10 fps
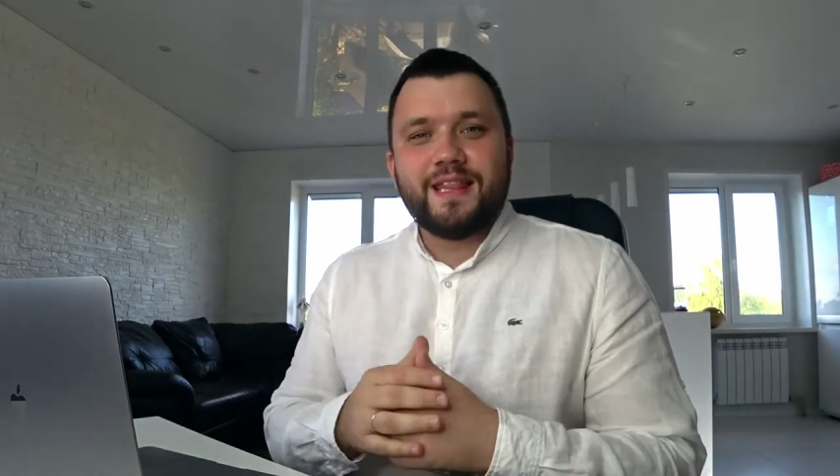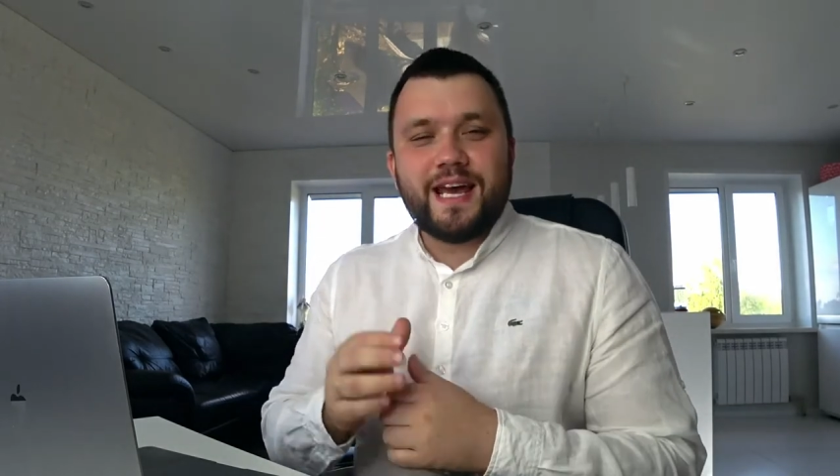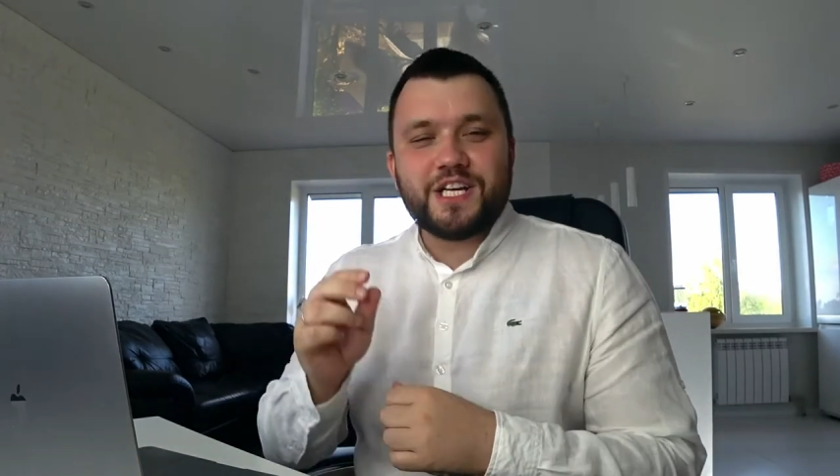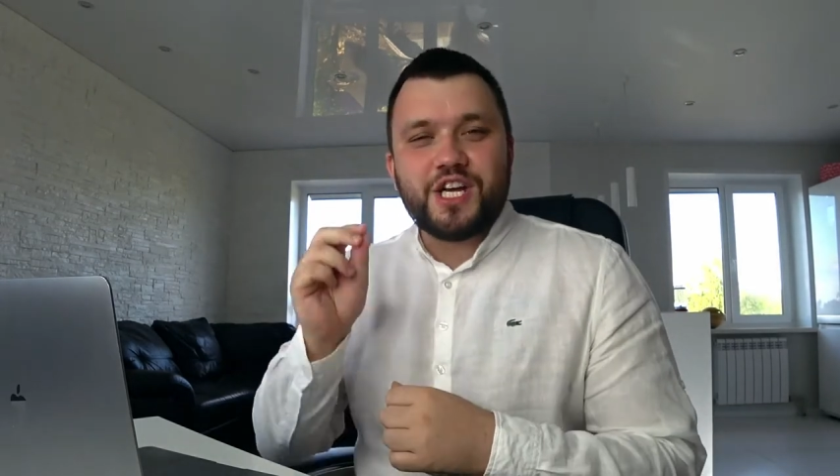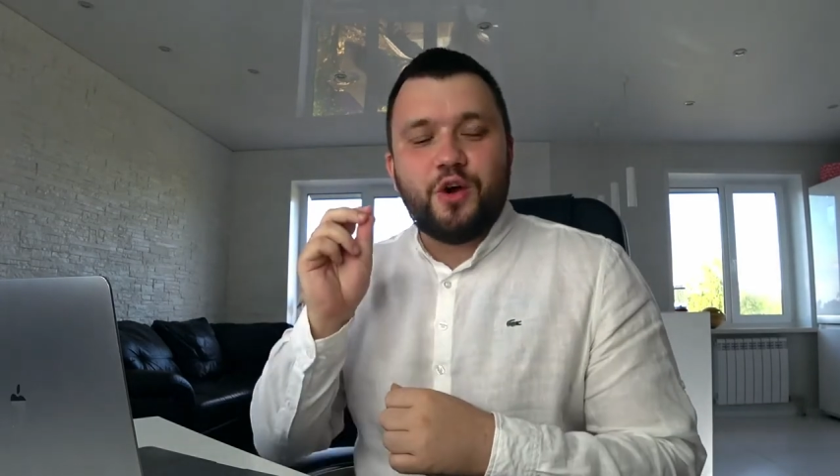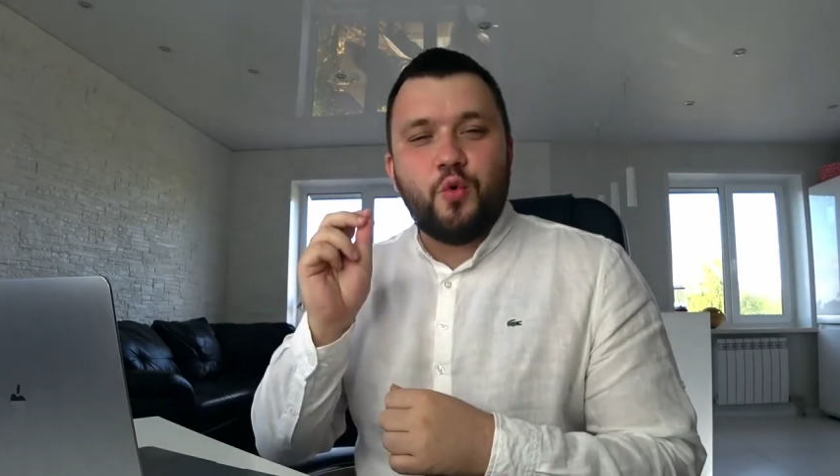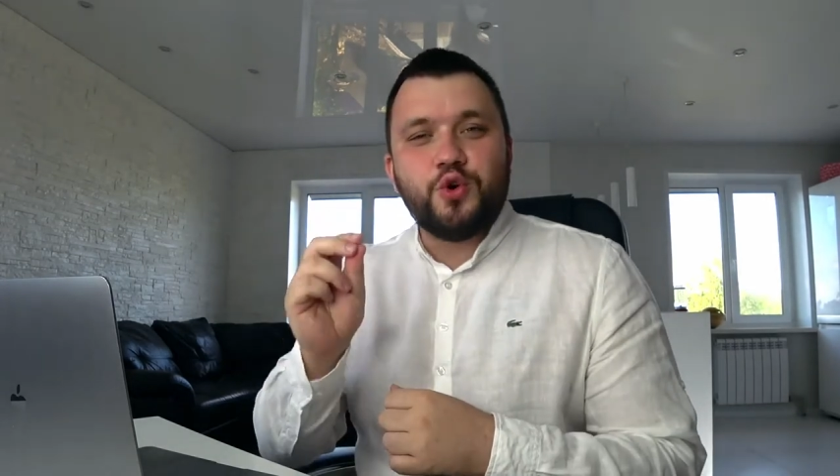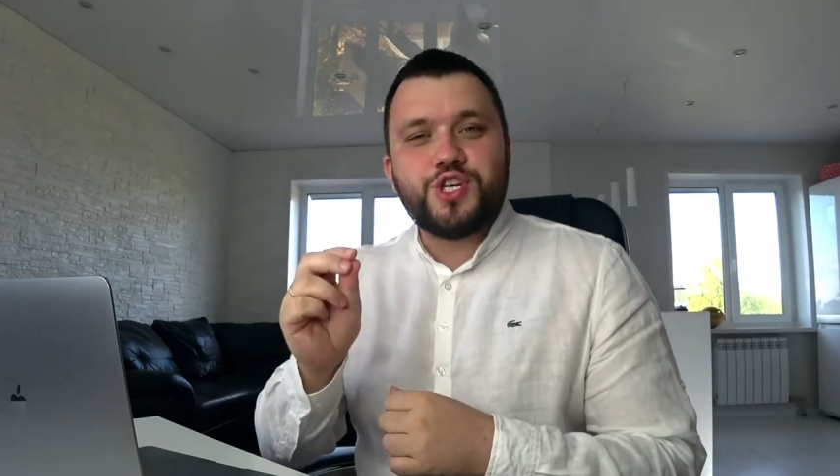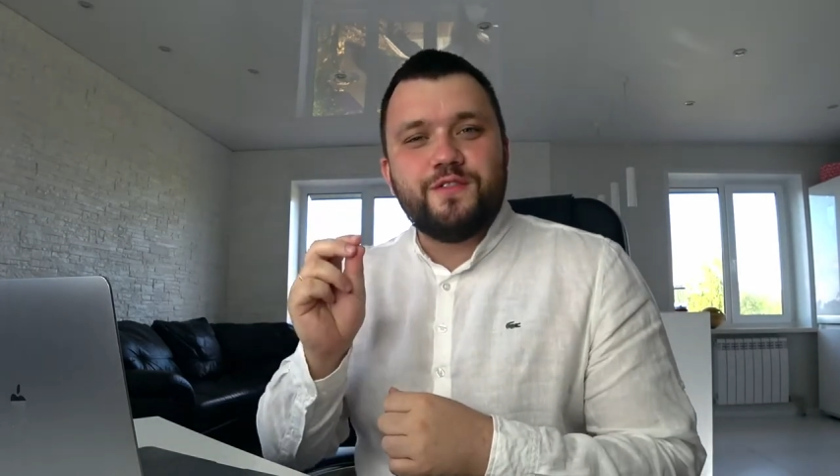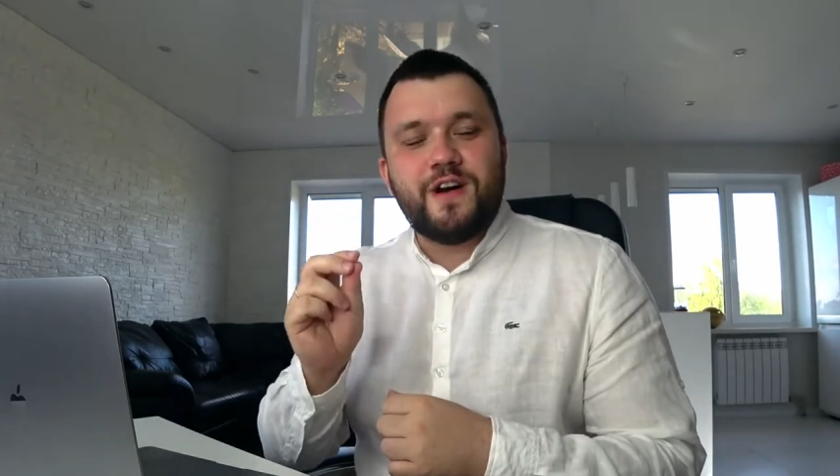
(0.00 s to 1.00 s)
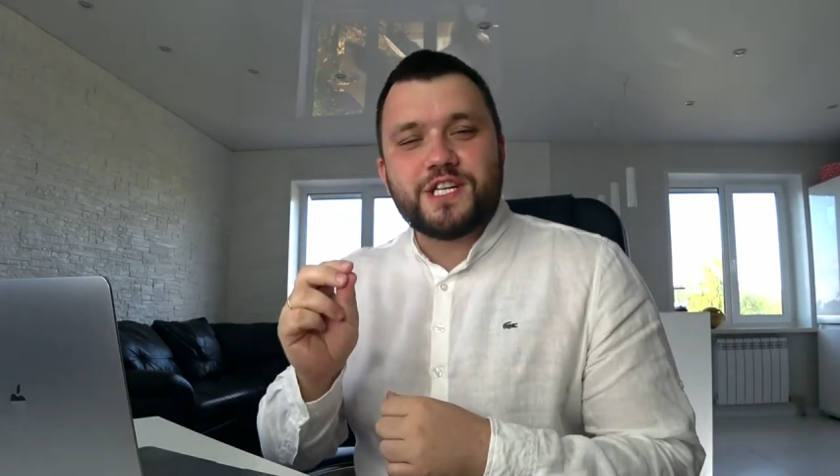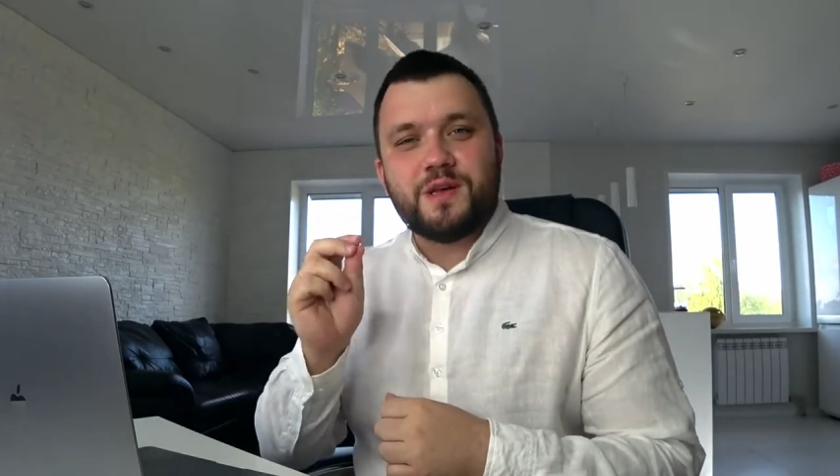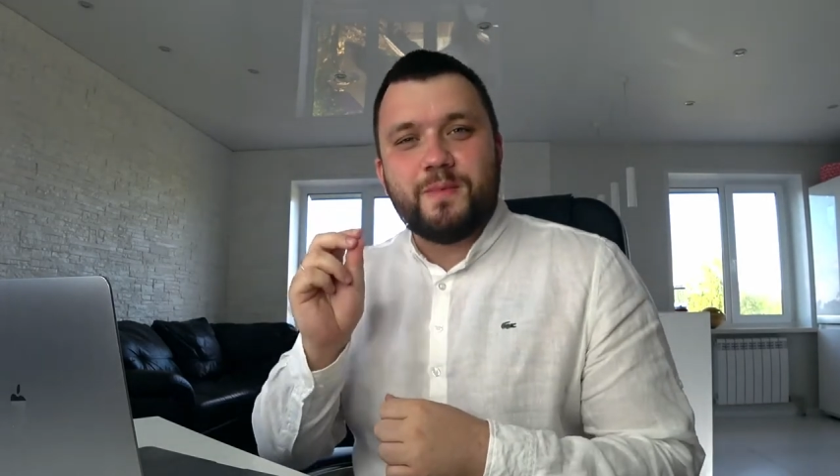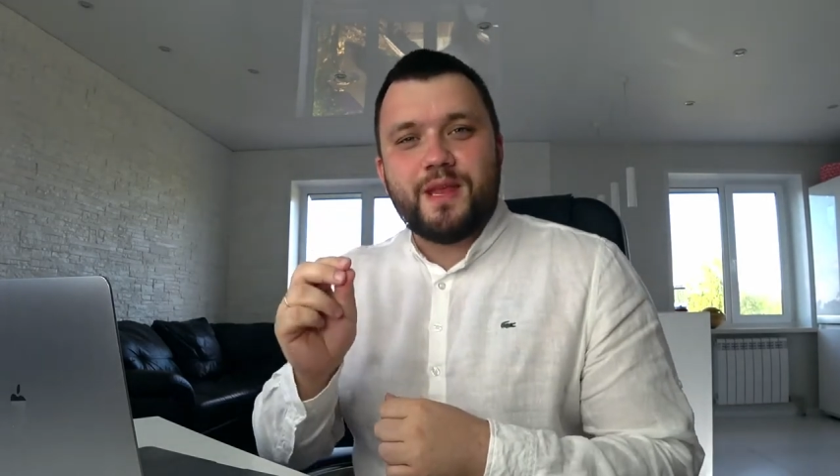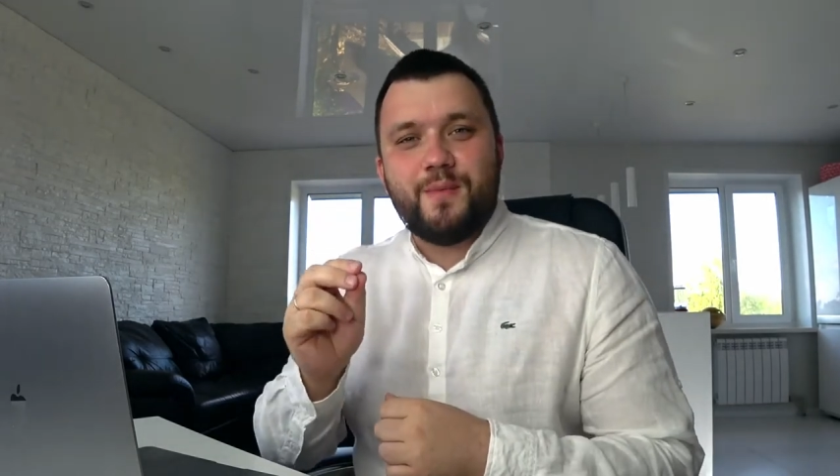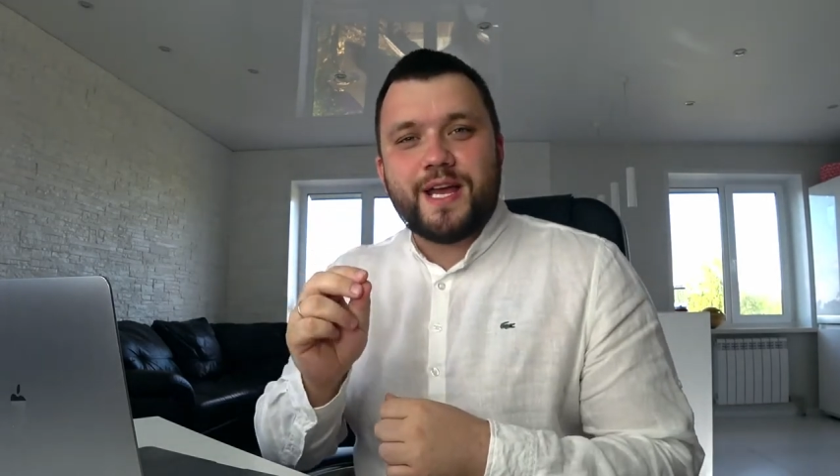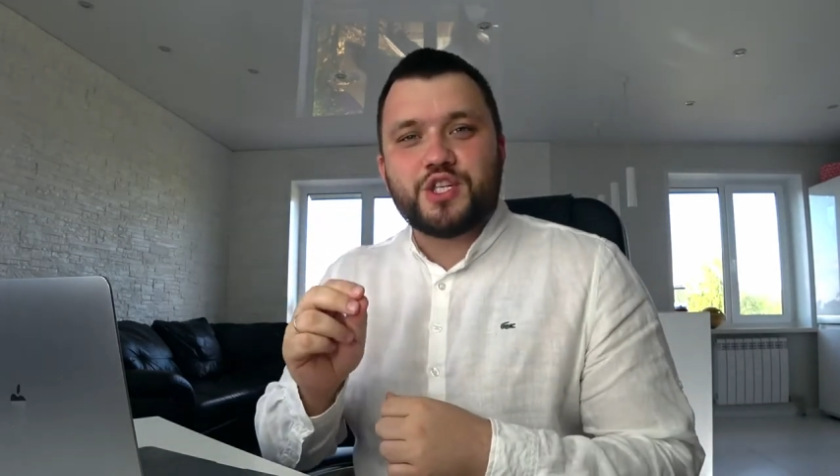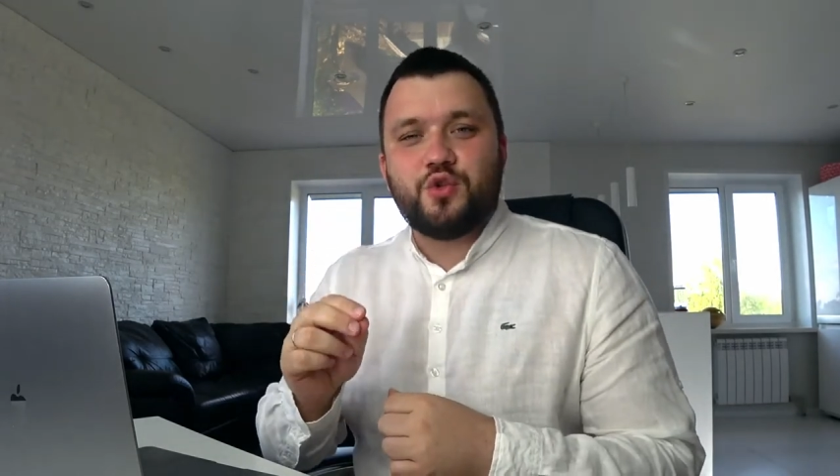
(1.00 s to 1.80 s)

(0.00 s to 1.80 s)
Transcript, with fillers: Также очень важно понимать,